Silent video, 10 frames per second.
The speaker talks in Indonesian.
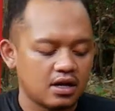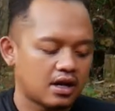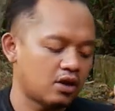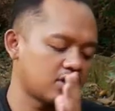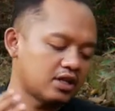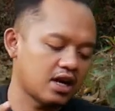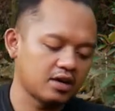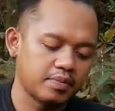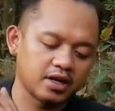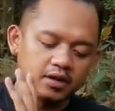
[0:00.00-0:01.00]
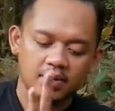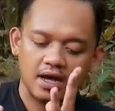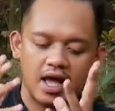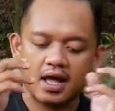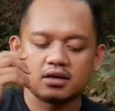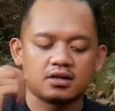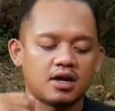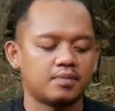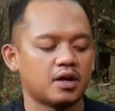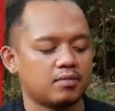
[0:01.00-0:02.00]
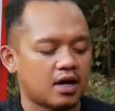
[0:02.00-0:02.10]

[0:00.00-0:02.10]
Lalu kita ke bagian belakang. Nah, bagian